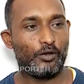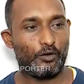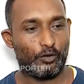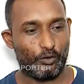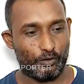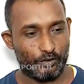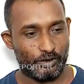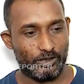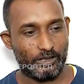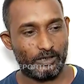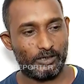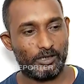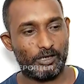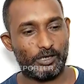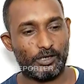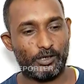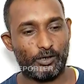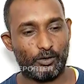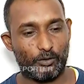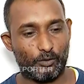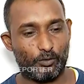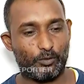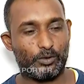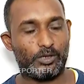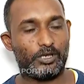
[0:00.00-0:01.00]
और जिन
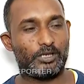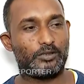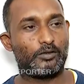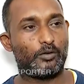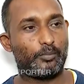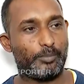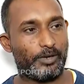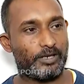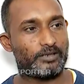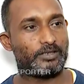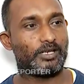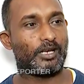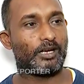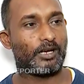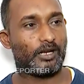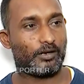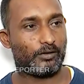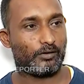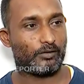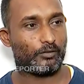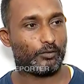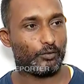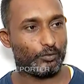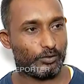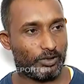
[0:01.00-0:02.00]
लीडरों ने जो पैसा
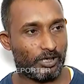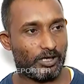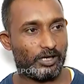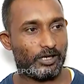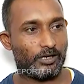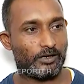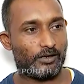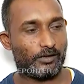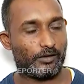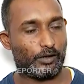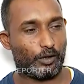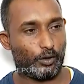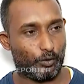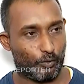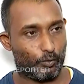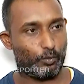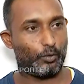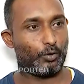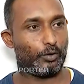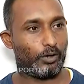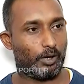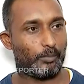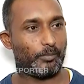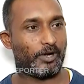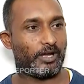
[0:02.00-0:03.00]
खुद ने
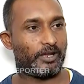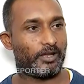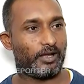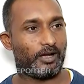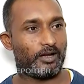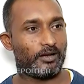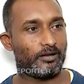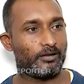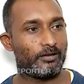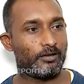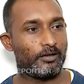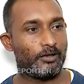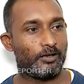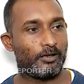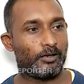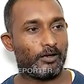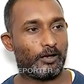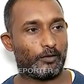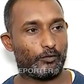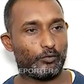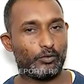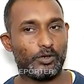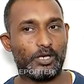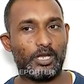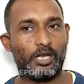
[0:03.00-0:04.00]
करोड़ों कमाया
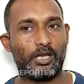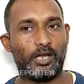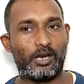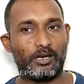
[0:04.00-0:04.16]
उनकी